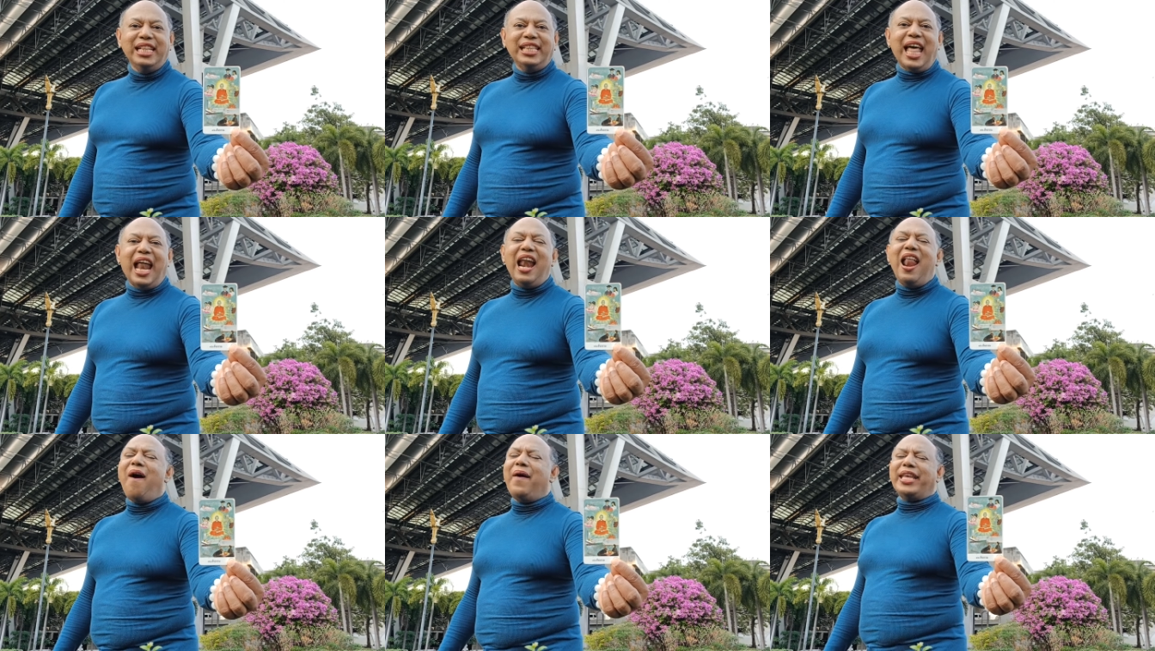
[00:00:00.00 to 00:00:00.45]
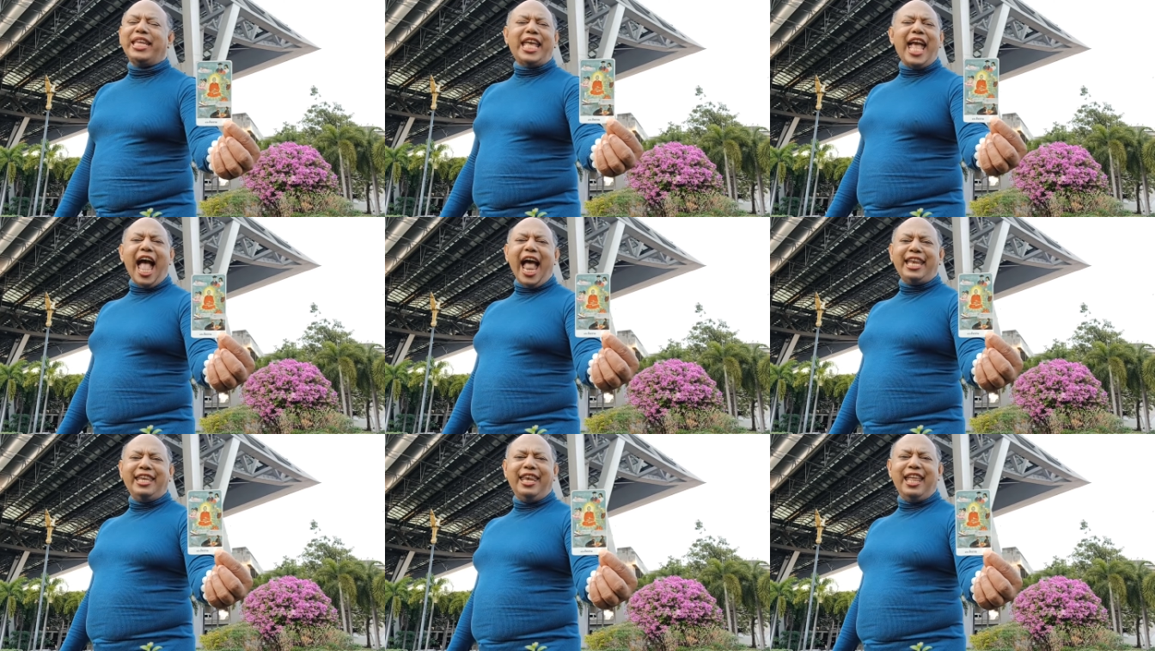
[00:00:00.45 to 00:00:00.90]
ตลอด
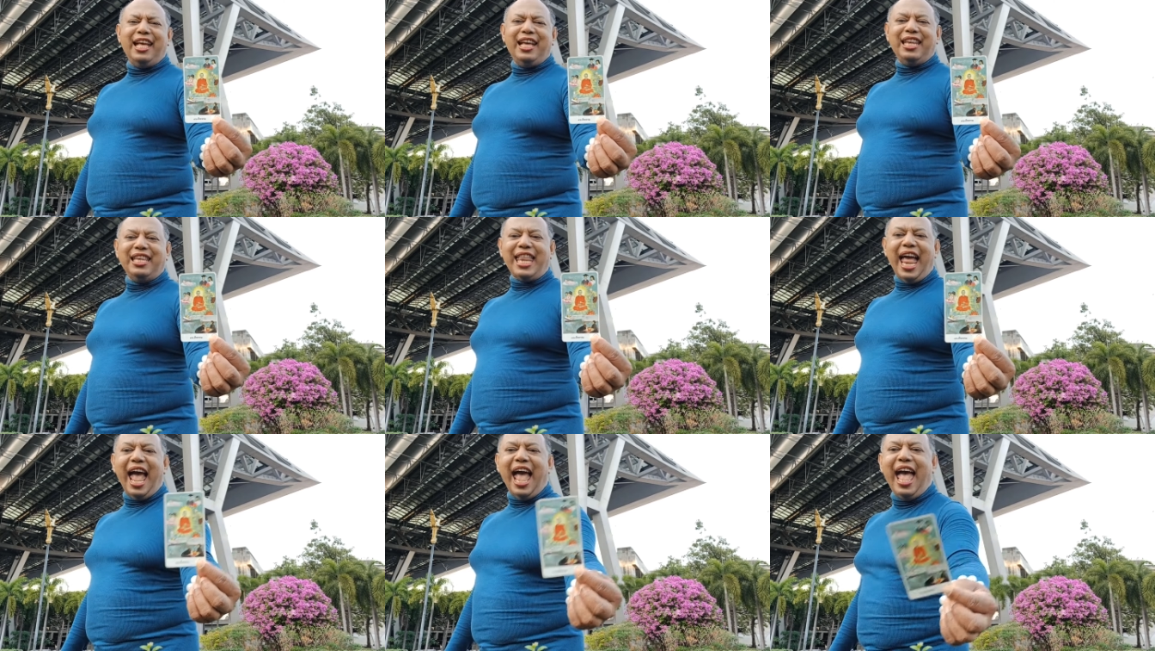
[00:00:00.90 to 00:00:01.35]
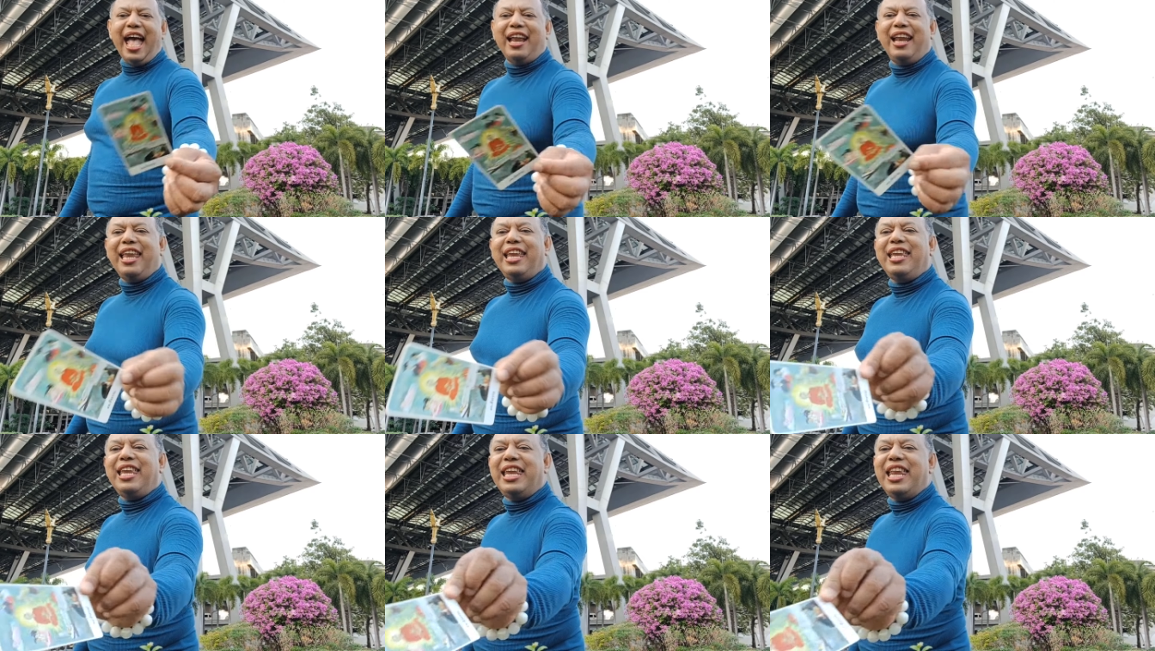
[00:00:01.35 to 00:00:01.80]
การเดินทางเล
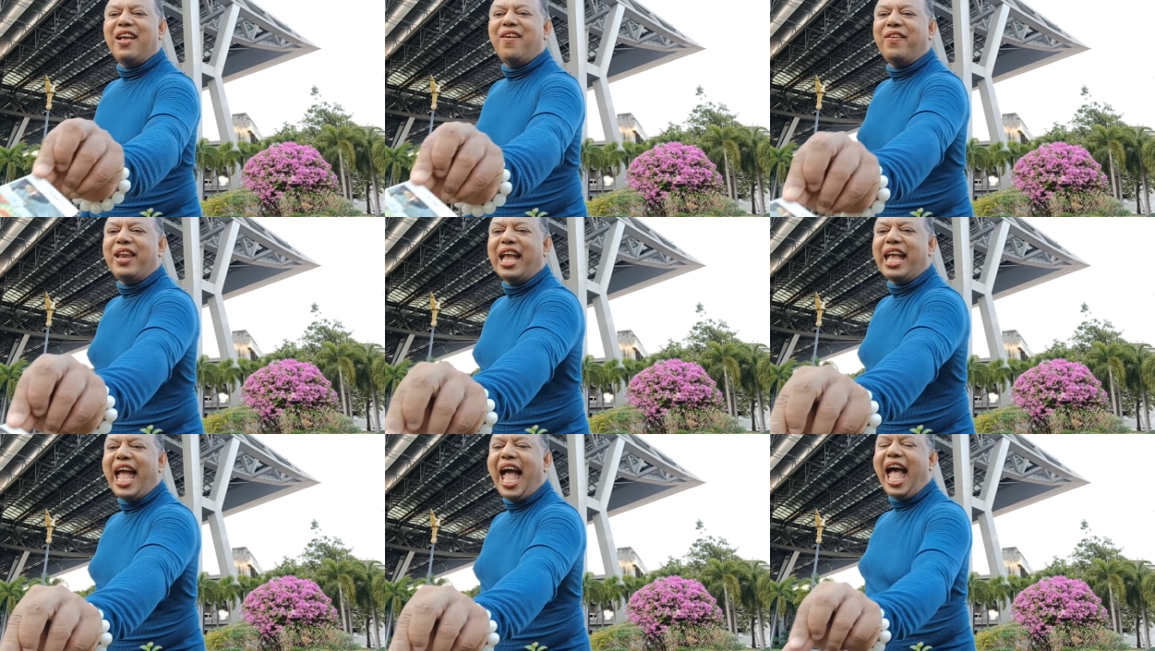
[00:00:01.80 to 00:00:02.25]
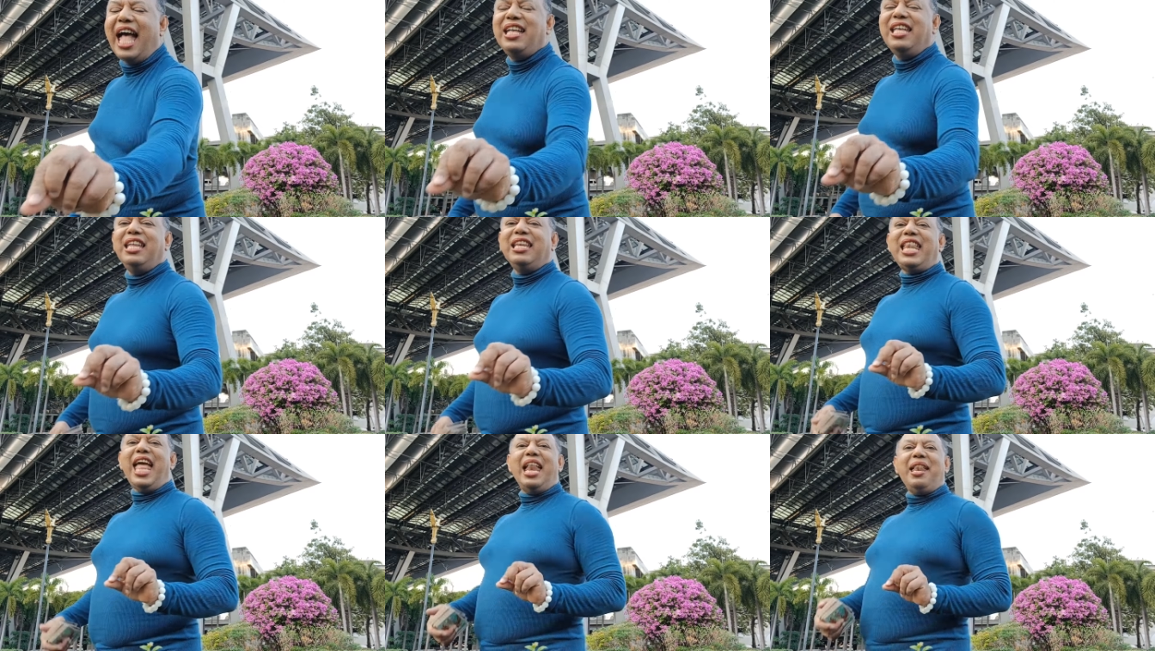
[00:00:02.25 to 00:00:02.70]
ยทีเดียวนะคะ
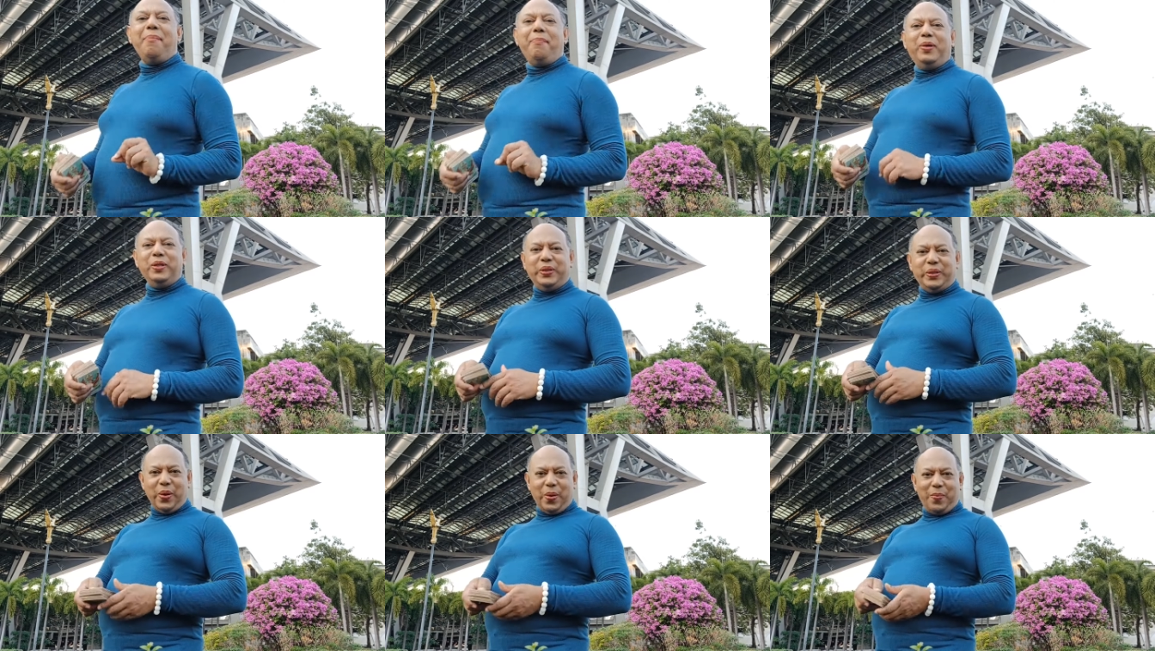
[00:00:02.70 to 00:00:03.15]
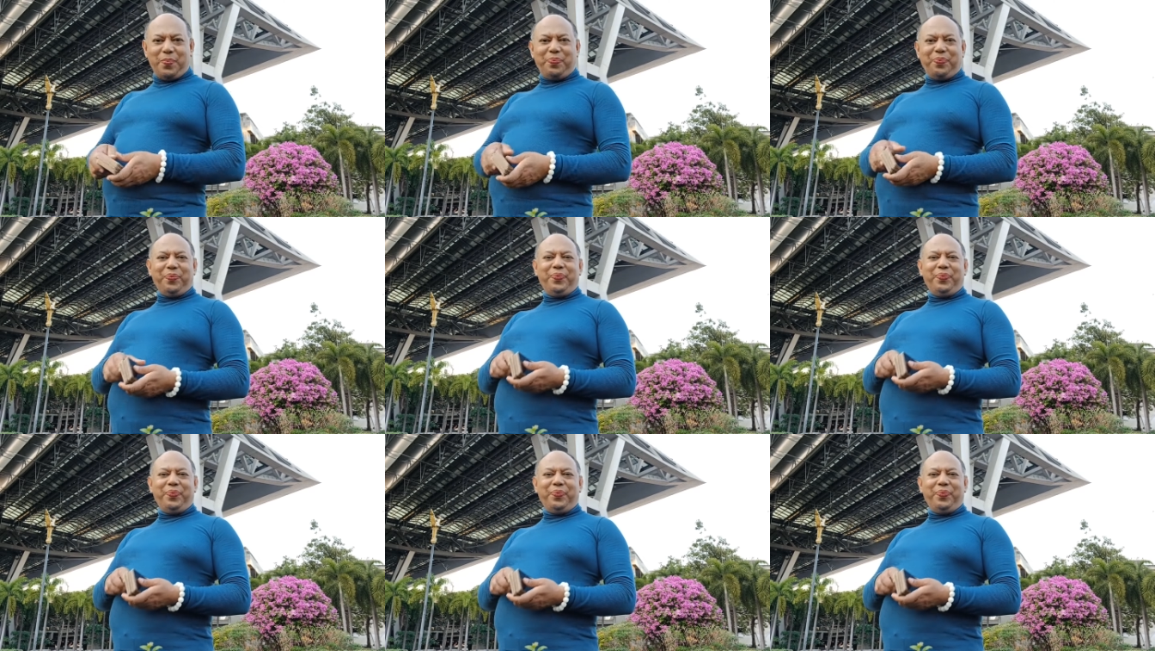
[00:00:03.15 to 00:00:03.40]
ท่านผู้ชม